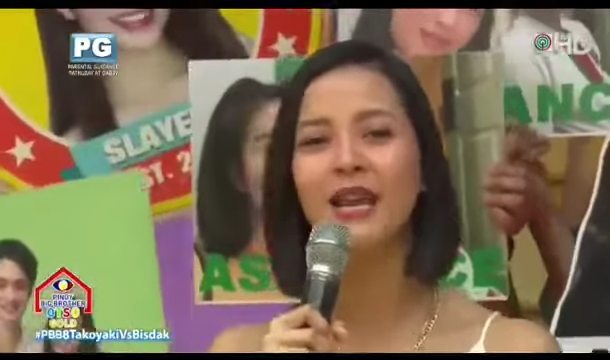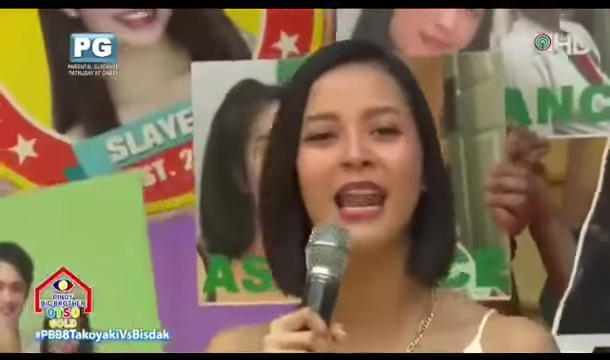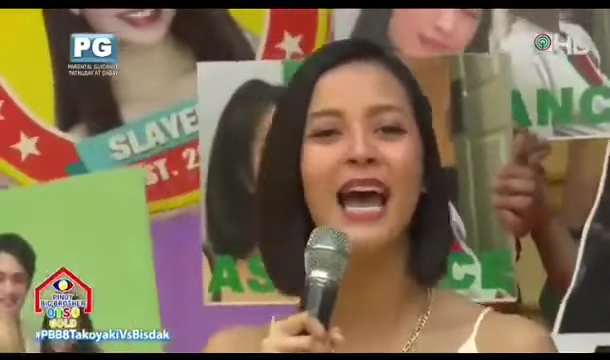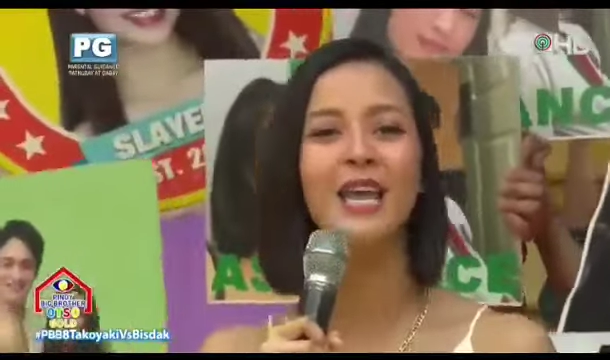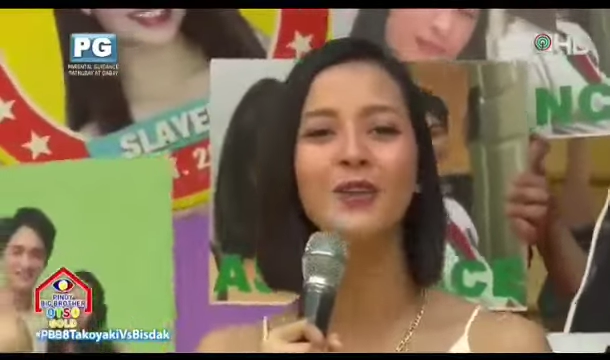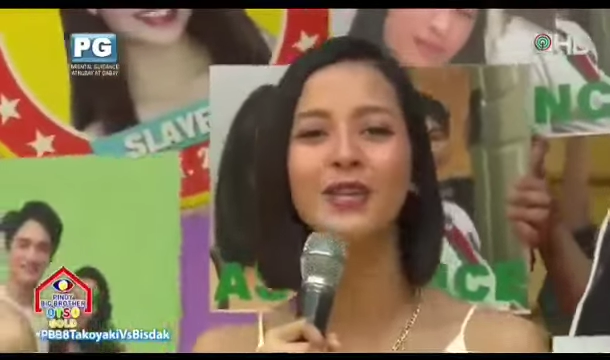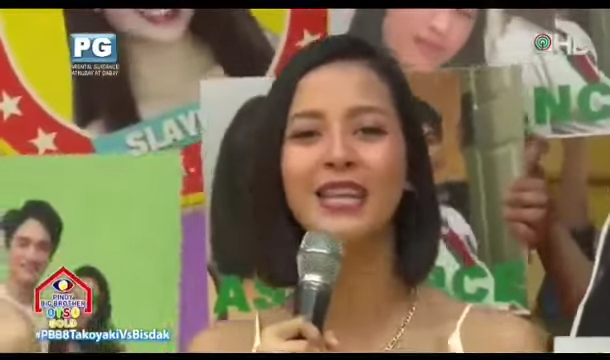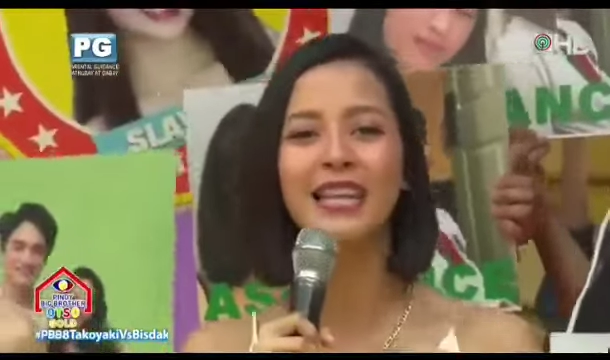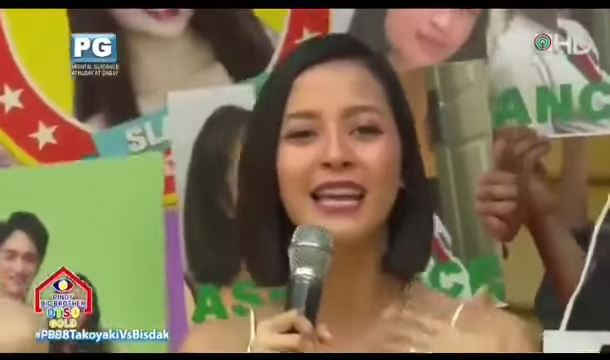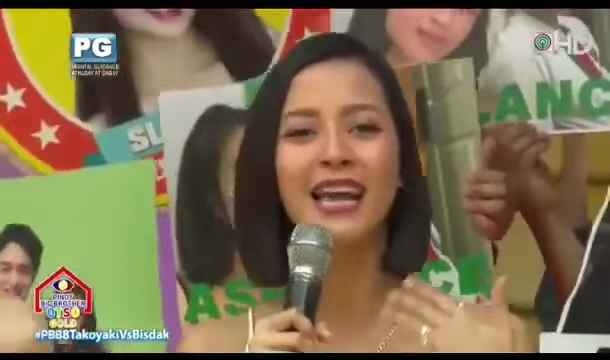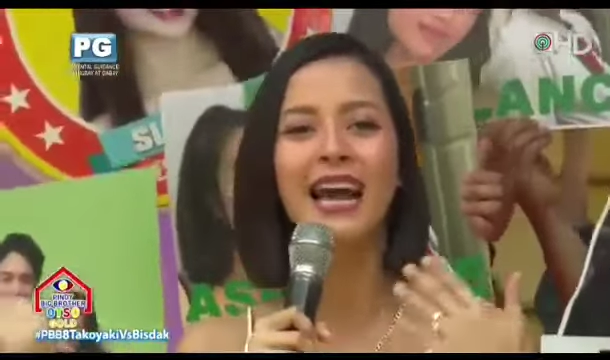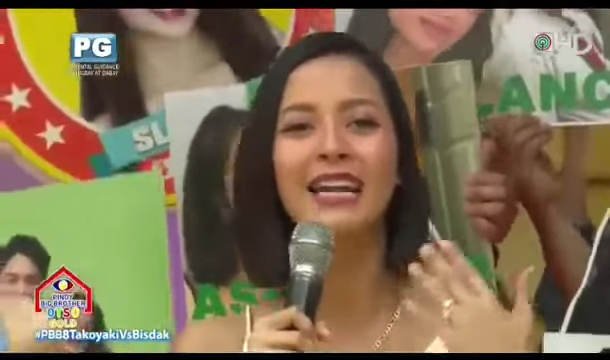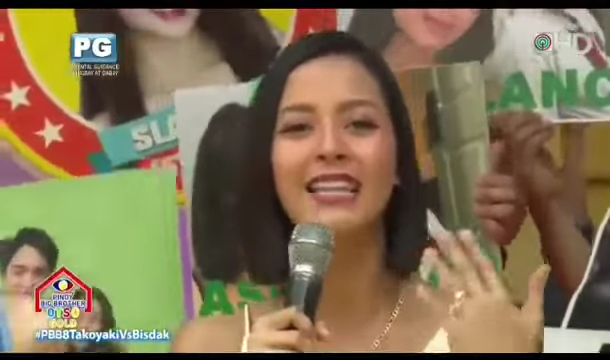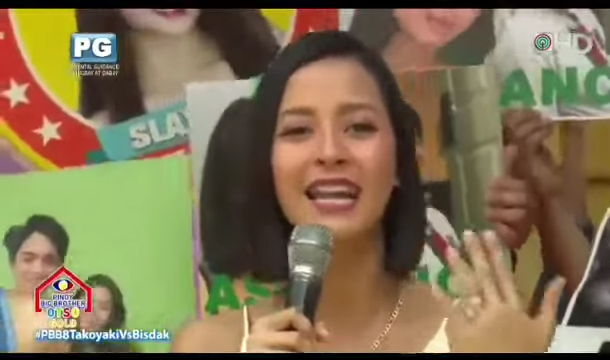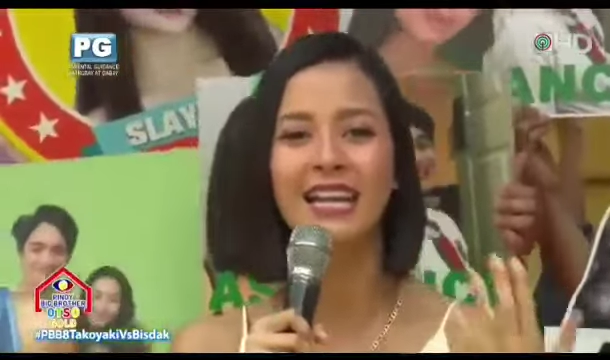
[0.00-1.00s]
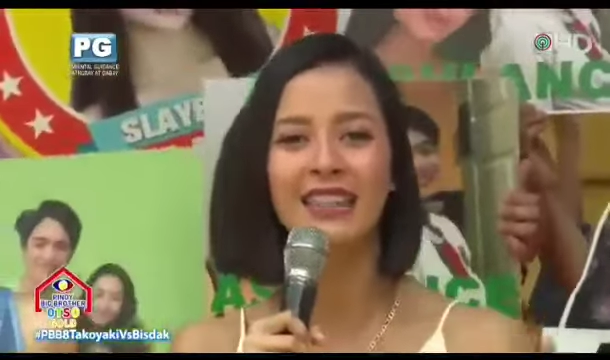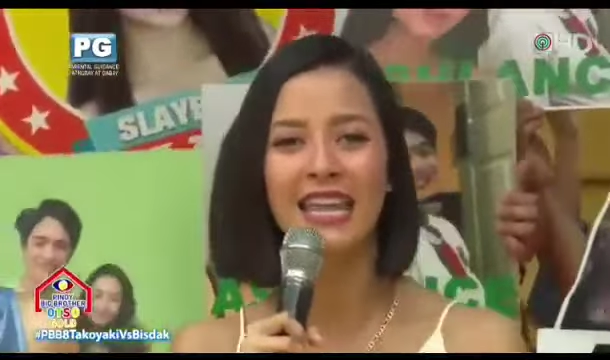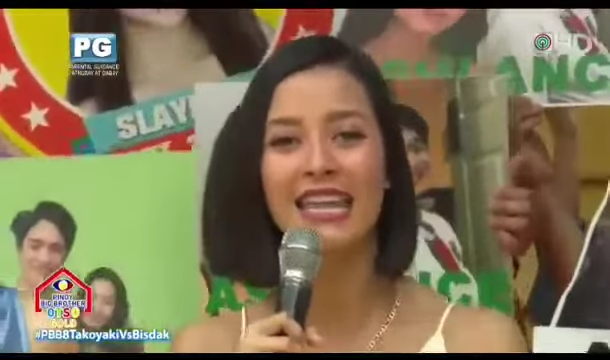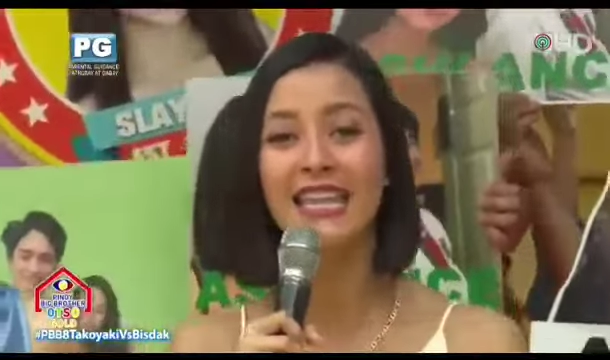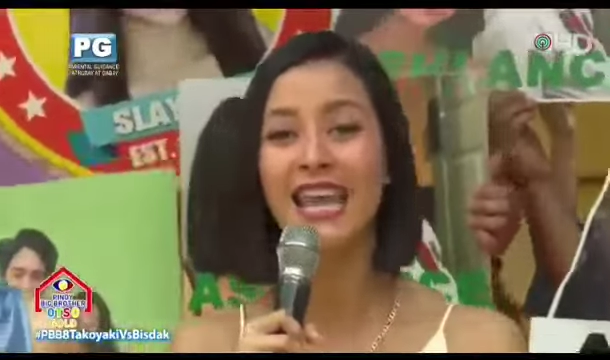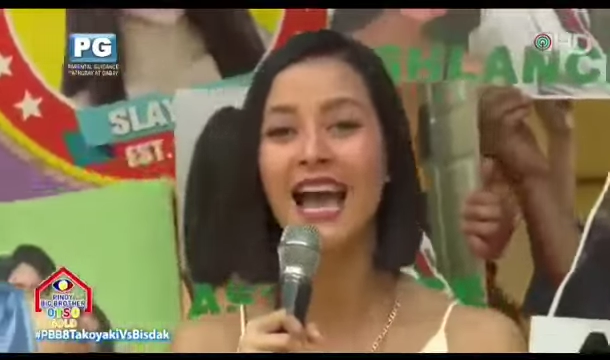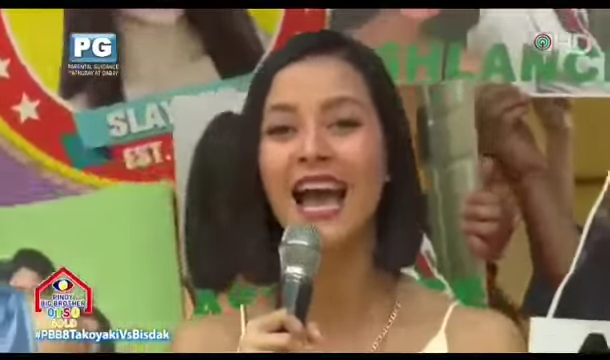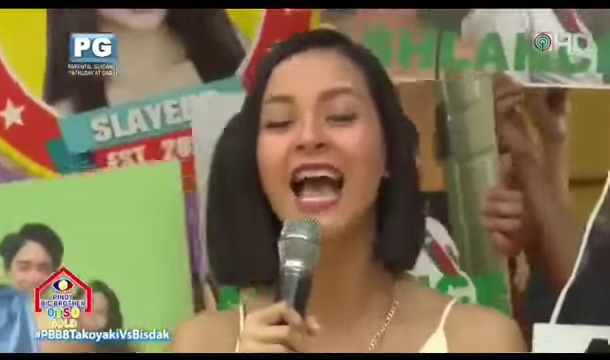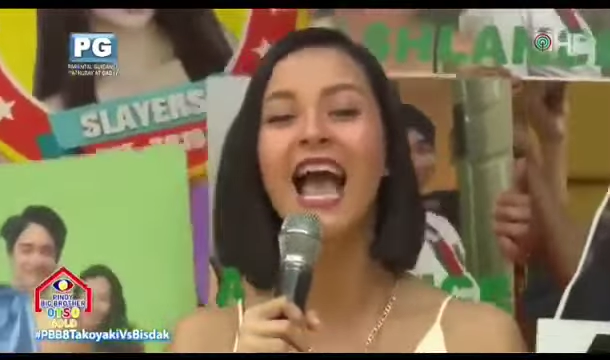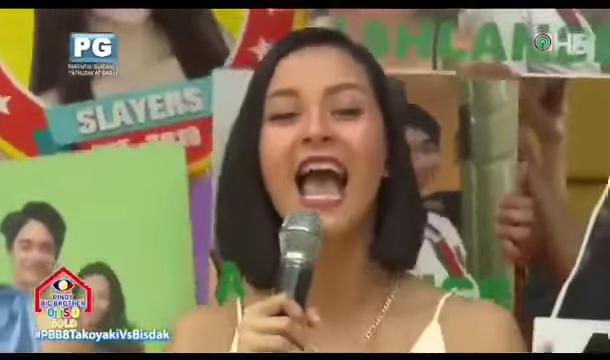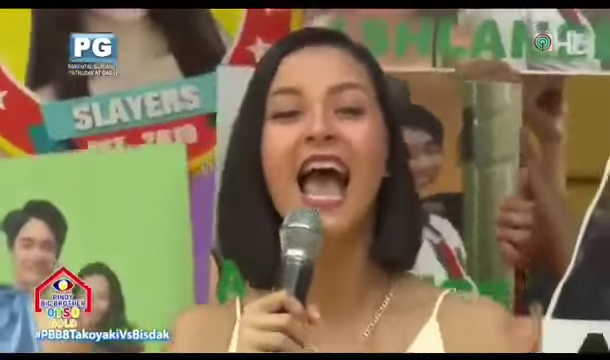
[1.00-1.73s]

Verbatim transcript: malayo na talaga ang narating niya